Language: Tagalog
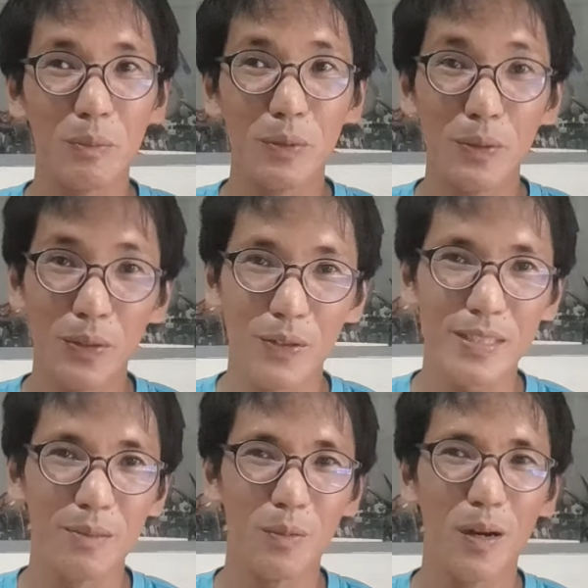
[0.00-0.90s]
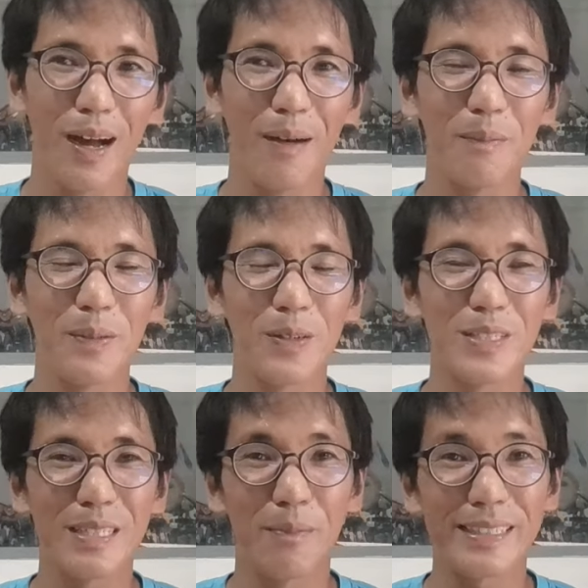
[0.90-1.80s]
tumulo sa mukha mo or
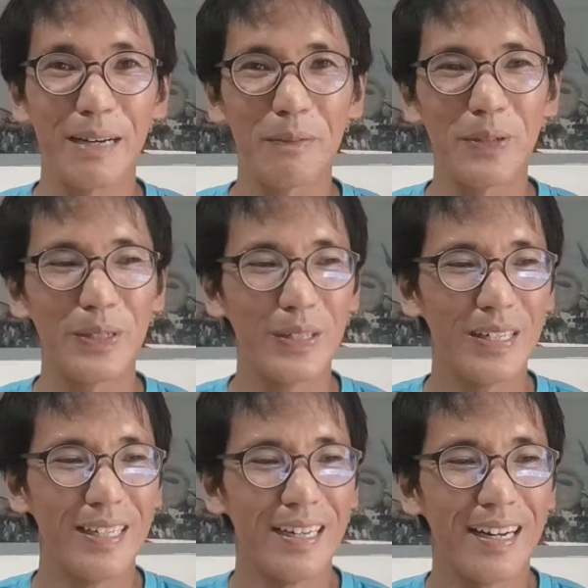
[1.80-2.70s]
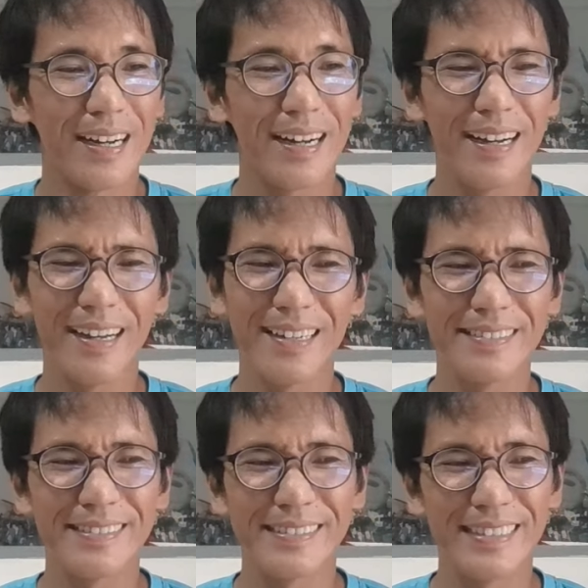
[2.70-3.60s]
sa mata mo.
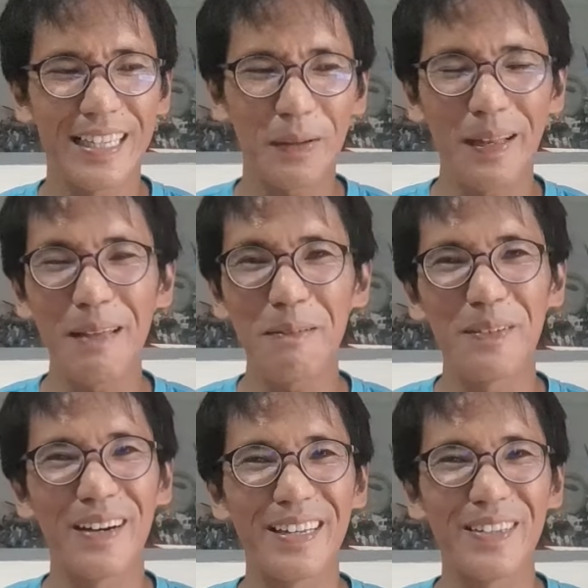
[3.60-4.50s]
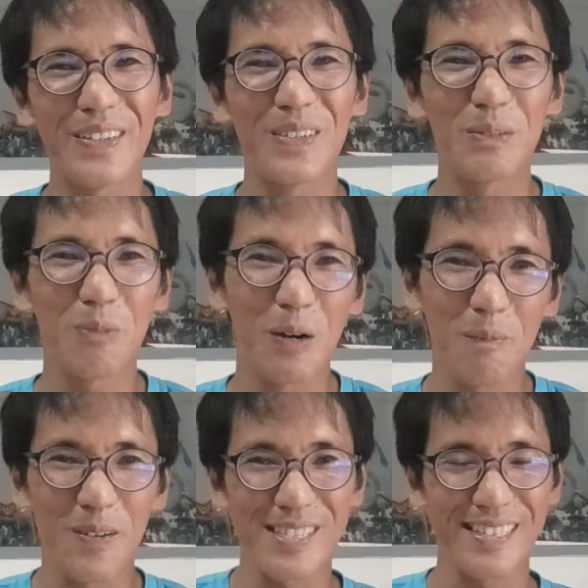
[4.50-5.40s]
And ah, di ko alam kung ano yung
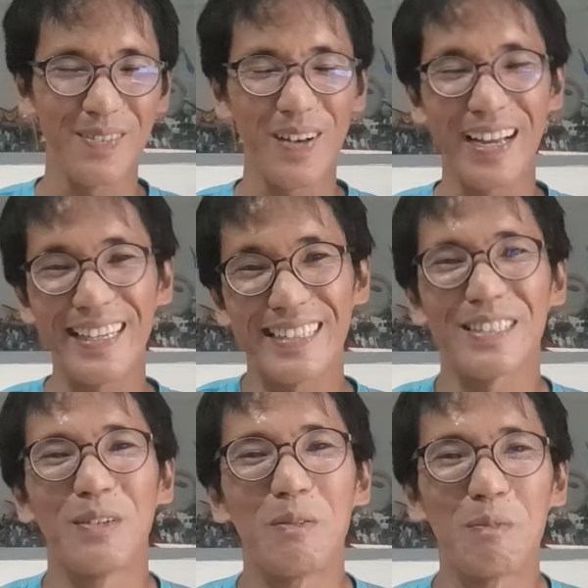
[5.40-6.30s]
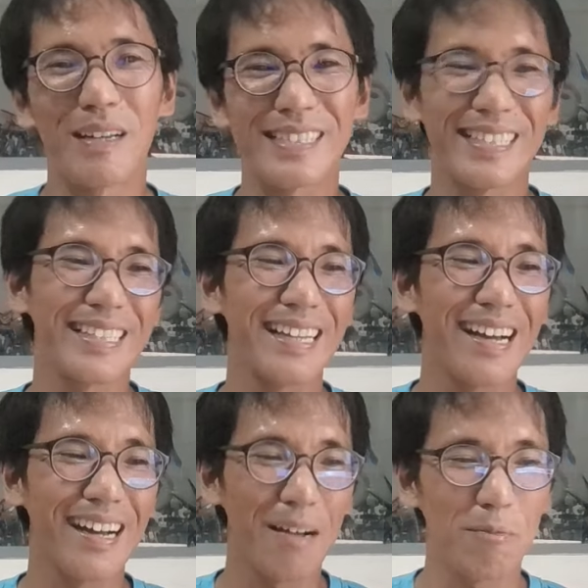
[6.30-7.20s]
purpose ng mga elite kung ba't sila
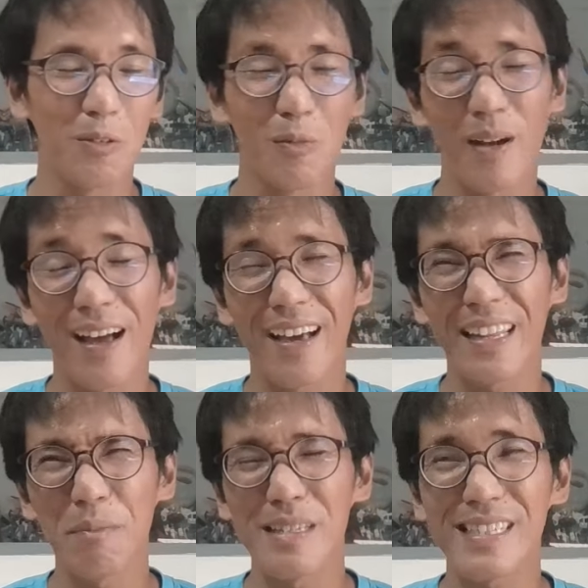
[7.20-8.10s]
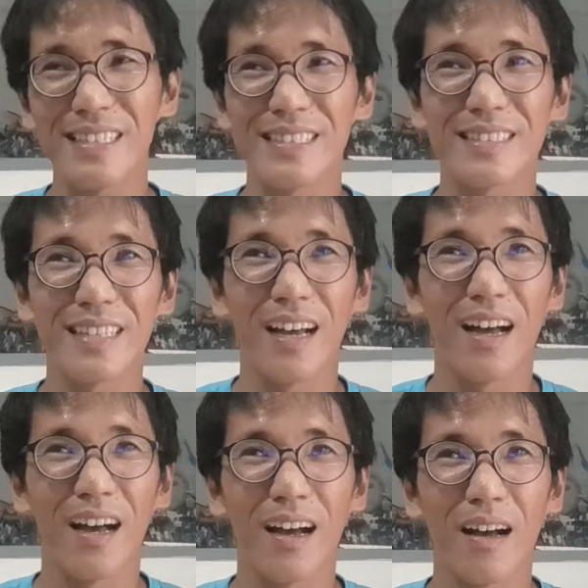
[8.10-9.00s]
nakakap. O maaaring minsan
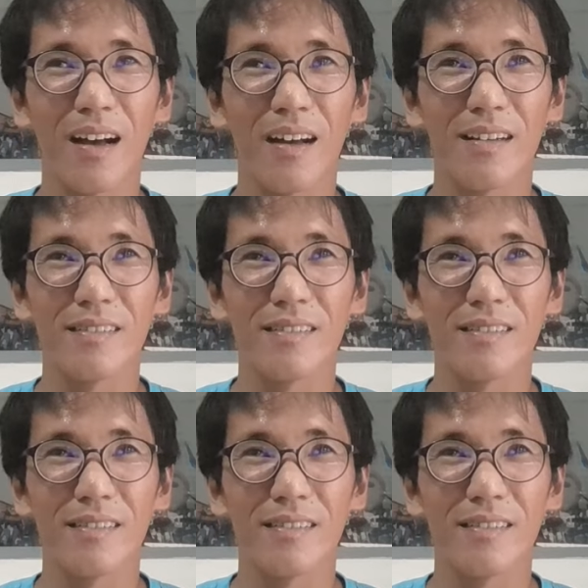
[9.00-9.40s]
sa